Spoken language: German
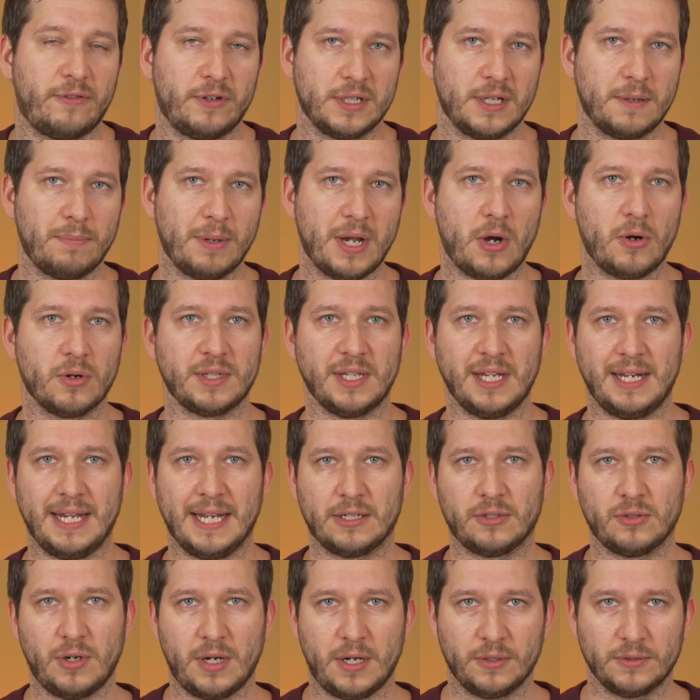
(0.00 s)
von gebrauchten
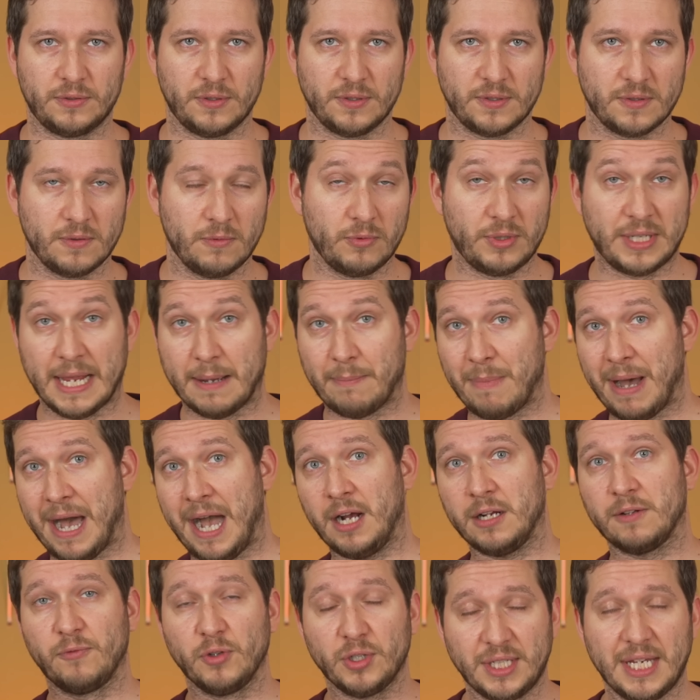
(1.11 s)
Elektroautos. Und der
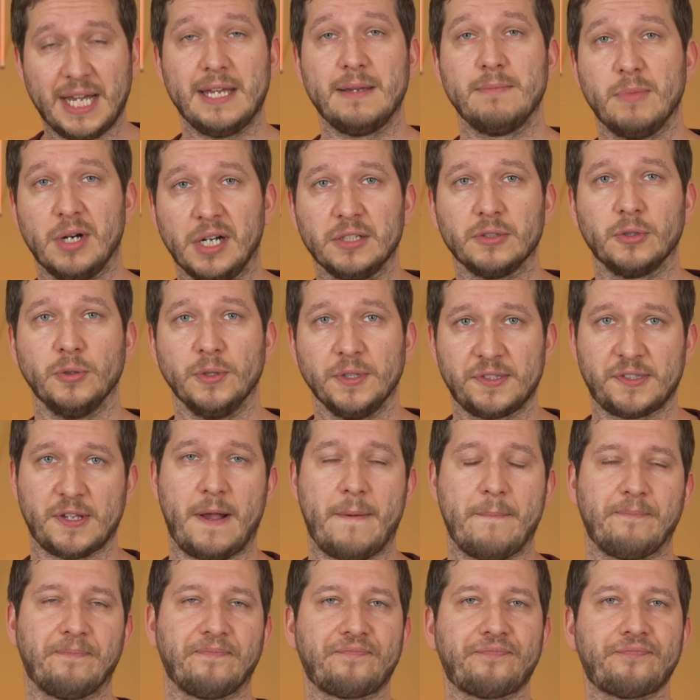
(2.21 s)
Markt wird ja immer größer.
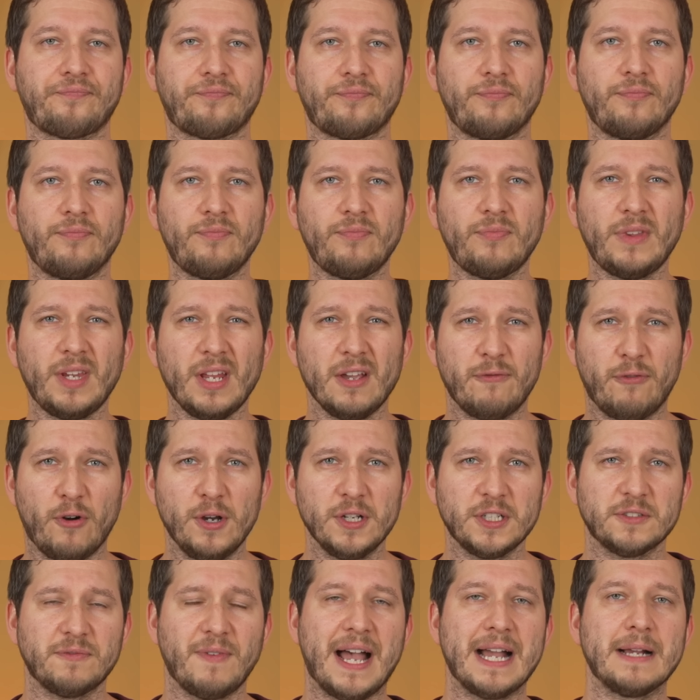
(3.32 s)

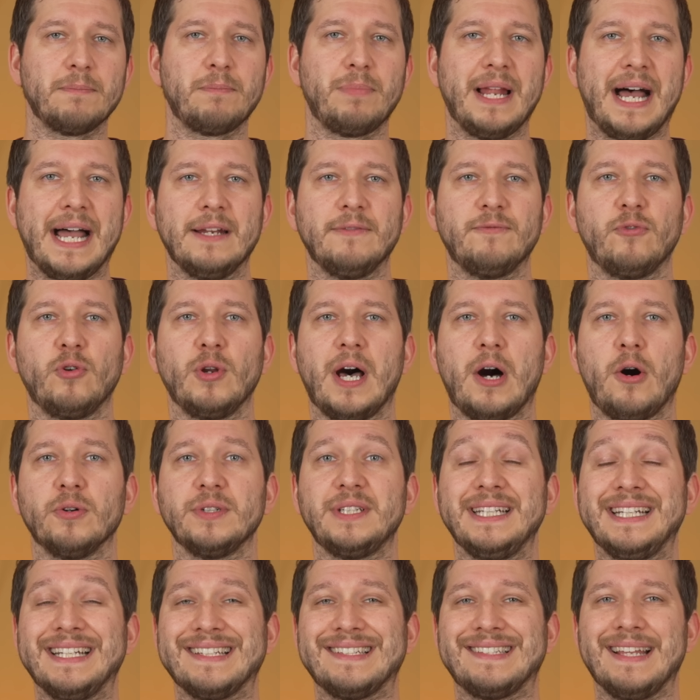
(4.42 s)
Volkswagen plant wohl auch
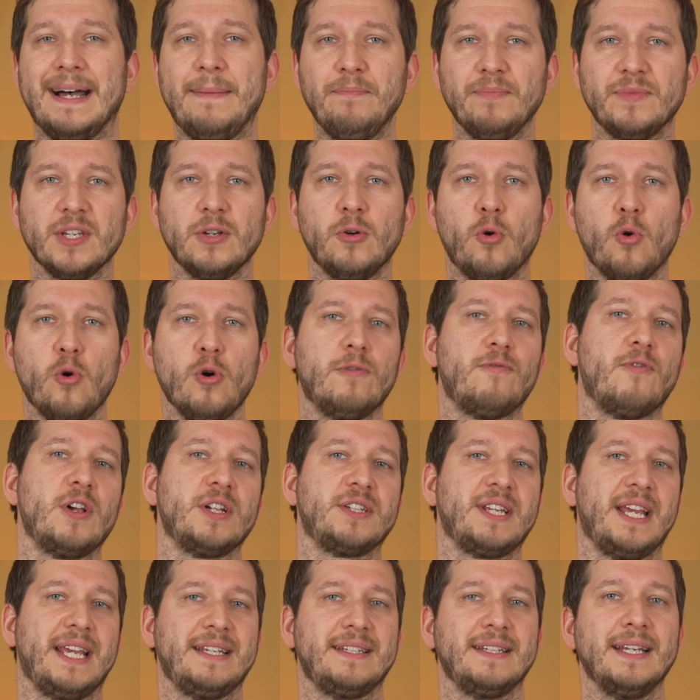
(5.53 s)
die gesamte
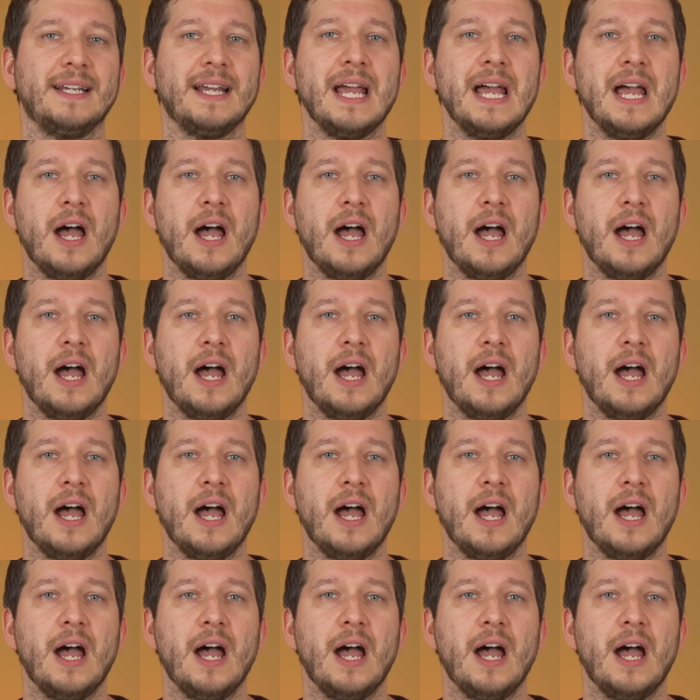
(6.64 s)
Hochvolttechnik